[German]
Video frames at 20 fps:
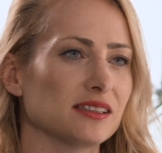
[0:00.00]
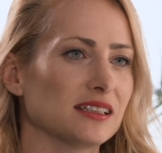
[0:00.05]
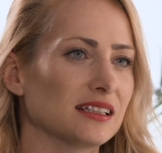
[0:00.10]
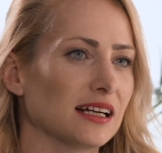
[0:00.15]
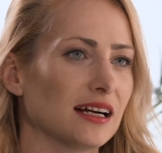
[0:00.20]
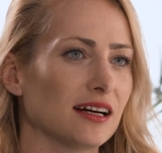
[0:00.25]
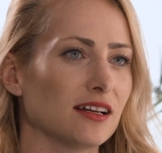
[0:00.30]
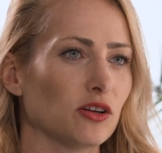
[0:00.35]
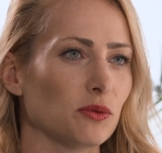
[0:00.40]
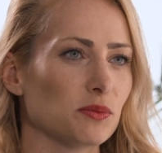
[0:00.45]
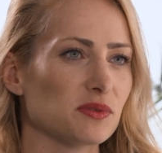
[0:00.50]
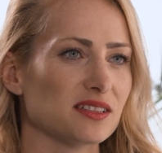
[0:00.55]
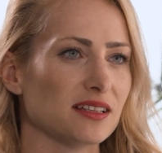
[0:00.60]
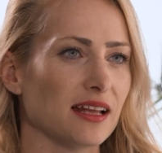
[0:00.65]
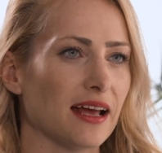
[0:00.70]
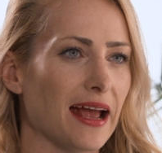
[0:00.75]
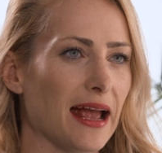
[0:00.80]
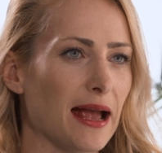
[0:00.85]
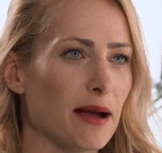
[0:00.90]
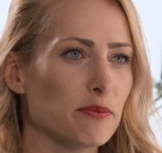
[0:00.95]
egal ob es
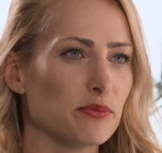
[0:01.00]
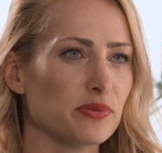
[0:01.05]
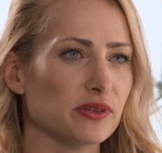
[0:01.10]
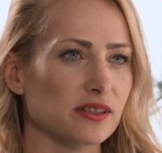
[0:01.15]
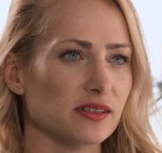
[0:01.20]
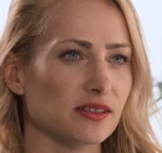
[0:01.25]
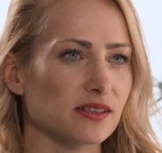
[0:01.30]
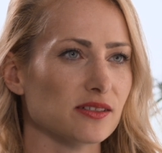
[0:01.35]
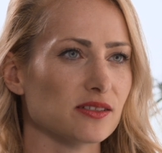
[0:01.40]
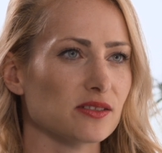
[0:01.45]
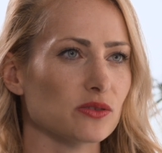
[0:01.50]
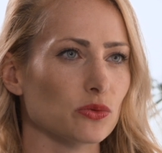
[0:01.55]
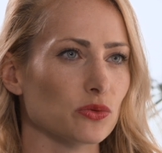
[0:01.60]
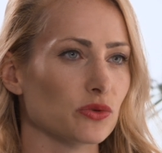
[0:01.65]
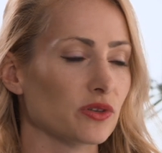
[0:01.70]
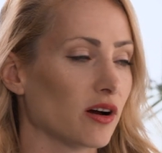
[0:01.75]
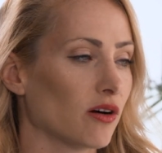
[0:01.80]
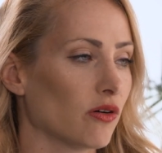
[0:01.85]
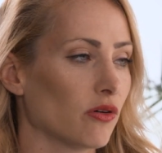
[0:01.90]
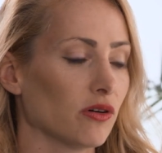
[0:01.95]
eine App ist
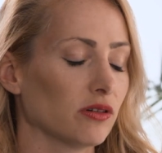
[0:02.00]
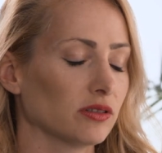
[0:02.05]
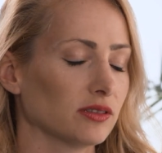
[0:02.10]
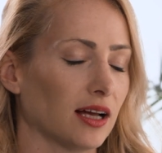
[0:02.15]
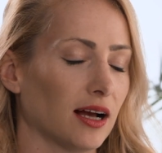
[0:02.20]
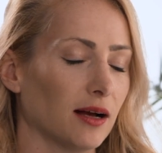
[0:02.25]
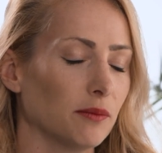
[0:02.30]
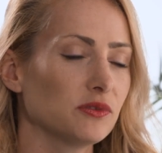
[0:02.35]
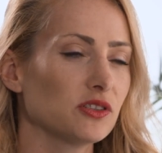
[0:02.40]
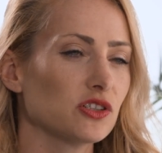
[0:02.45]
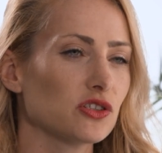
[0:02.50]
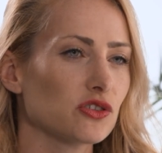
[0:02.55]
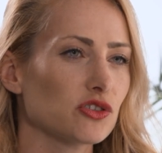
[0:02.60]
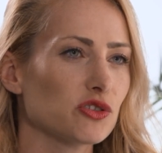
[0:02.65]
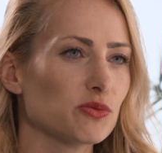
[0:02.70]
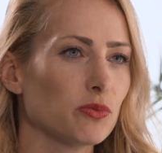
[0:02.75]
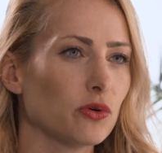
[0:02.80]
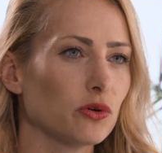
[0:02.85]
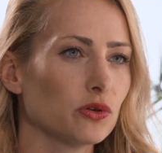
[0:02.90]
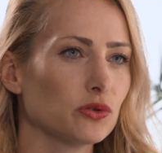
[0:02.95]
oder auch ein
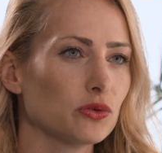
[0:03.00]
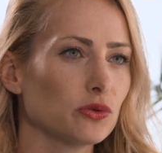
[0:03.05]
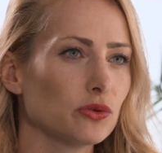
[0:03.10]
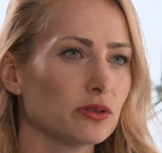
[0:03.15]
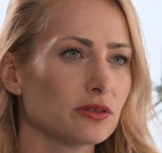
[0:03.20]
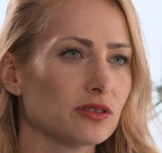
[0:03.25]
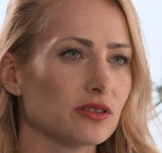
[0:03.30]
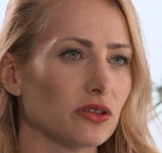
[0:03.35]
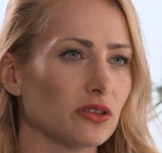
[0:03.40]
haptisches Produkt,